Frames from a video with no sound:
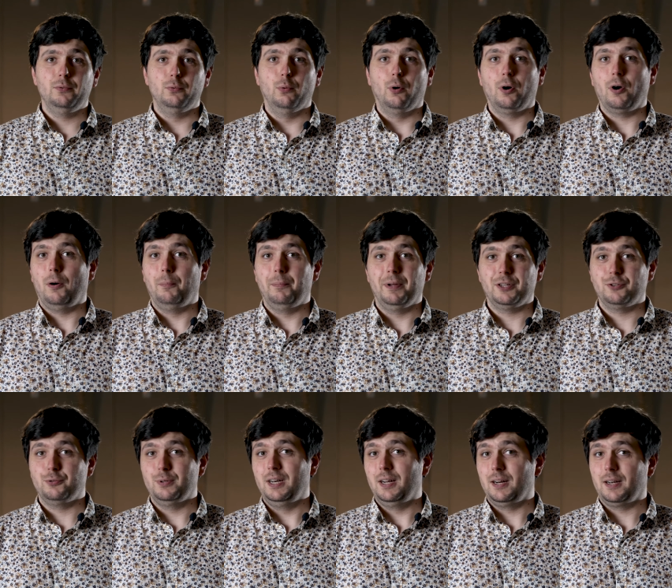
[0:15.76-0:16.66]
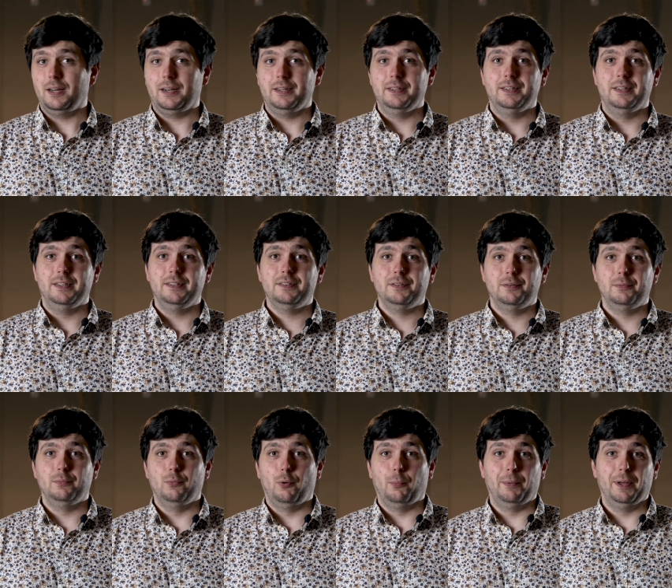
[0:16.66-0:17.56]
où mon grand-père jouait de la clarinette,
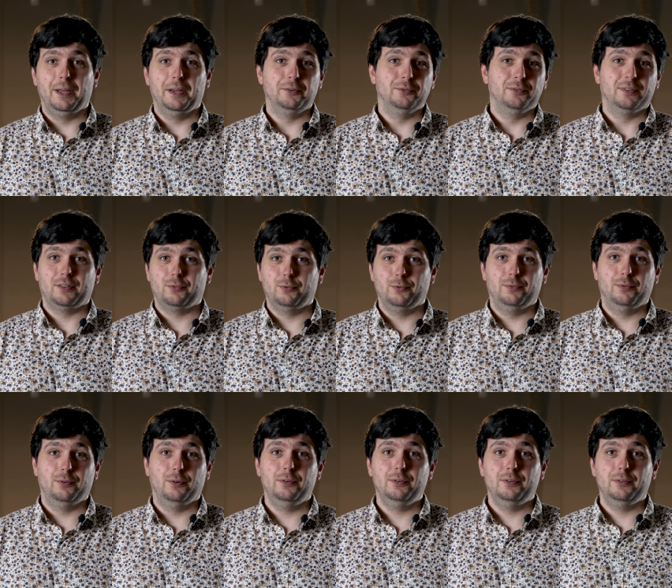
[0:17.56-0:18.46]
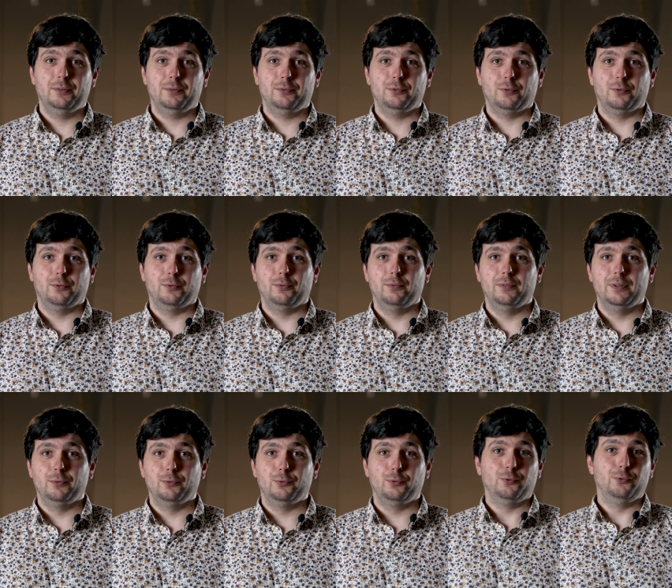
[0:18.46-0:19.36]
mon père du saxophone, on se retrouvait
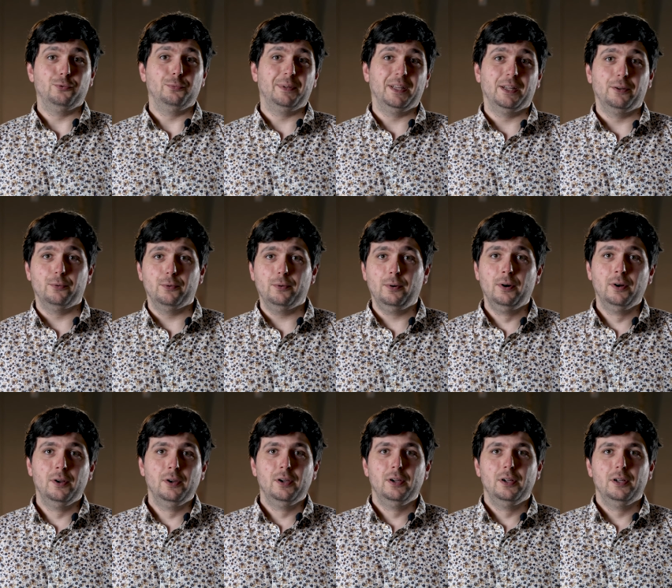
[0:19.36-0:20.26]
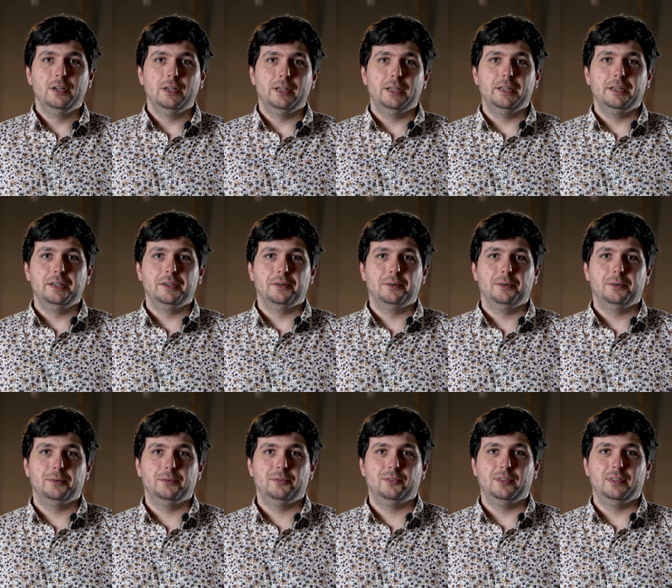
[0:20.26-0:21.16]
autour du piano et
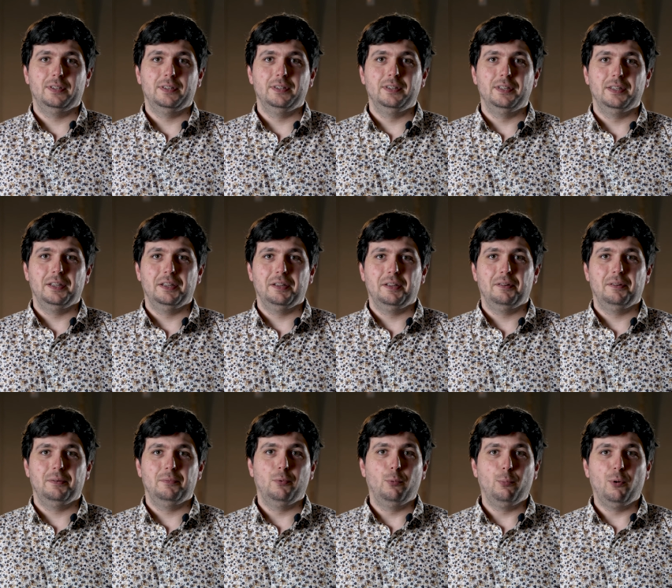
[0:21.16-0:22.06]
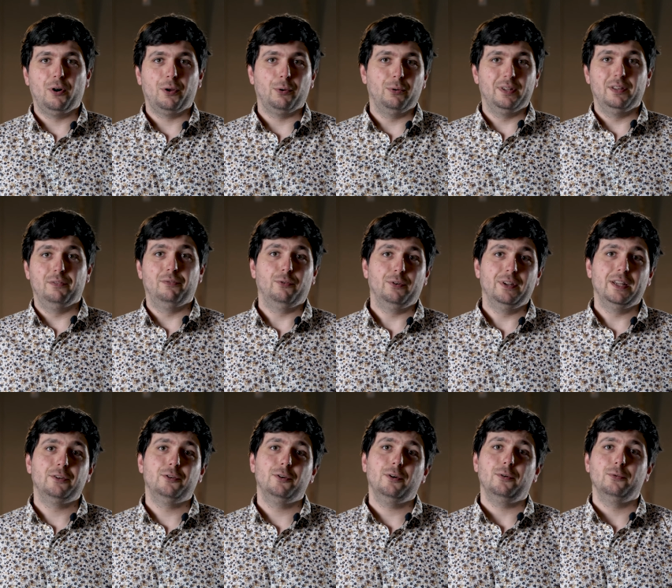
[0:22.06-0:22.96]
euh, c'était des moments qui ont été
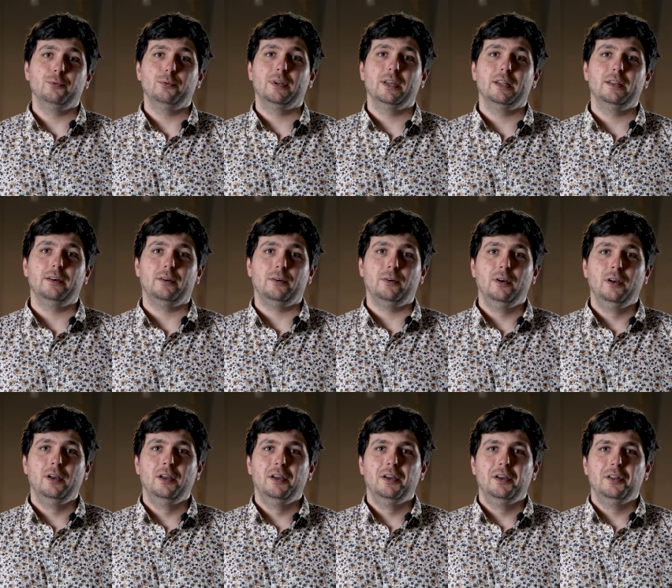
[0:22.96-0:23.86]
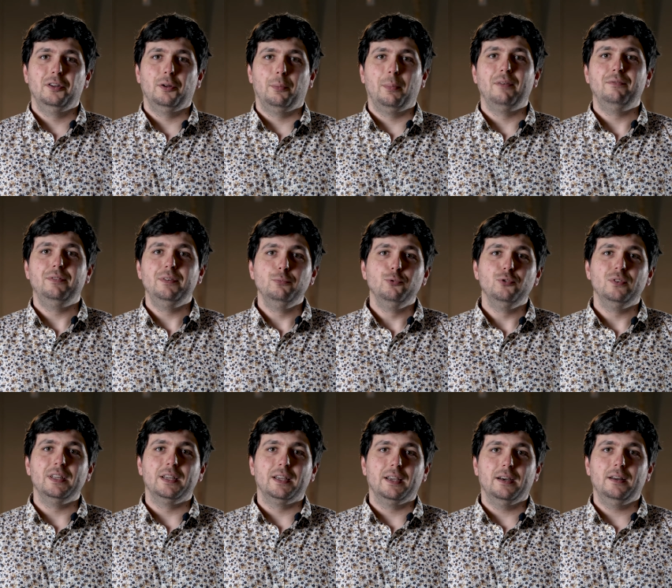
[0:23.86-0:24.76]
fondateurs en tout cas dans, ma vie
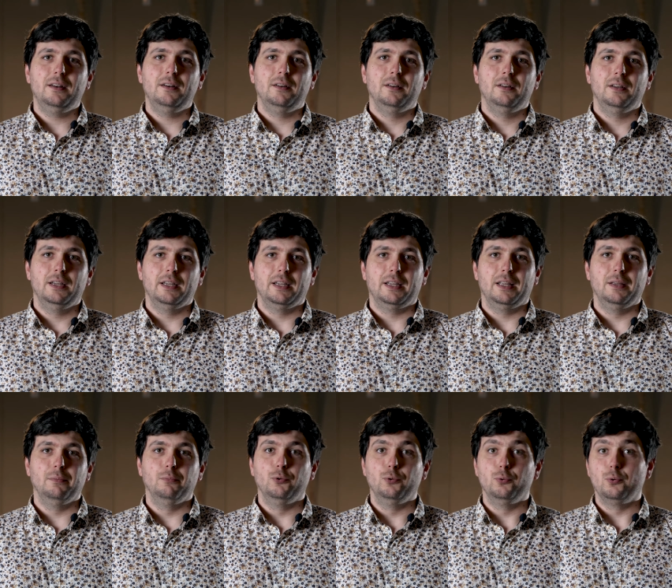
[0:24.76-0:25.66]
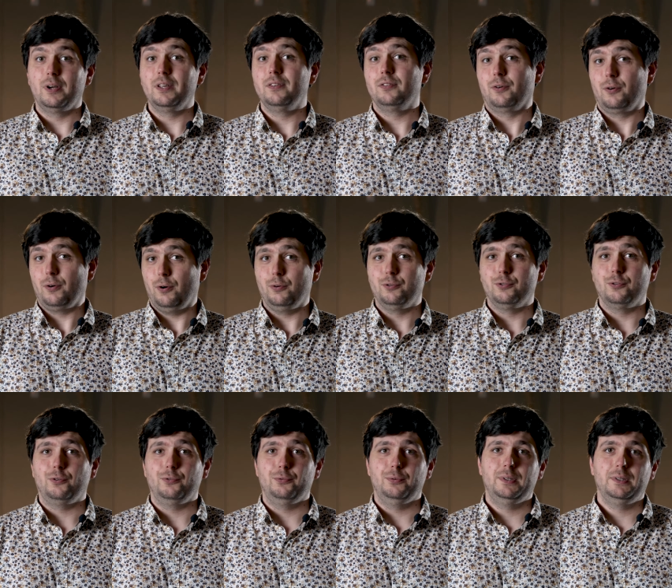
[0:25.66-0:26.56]
musicale et qui me nourrissent encore
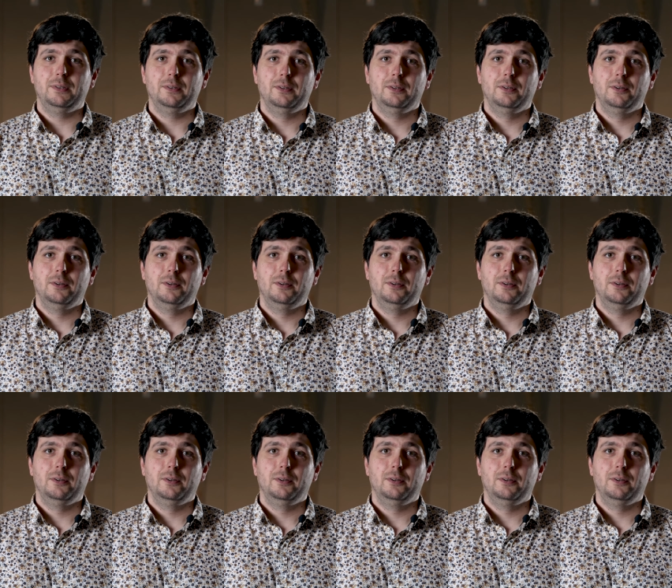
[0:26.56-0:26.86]
aujourd'hui.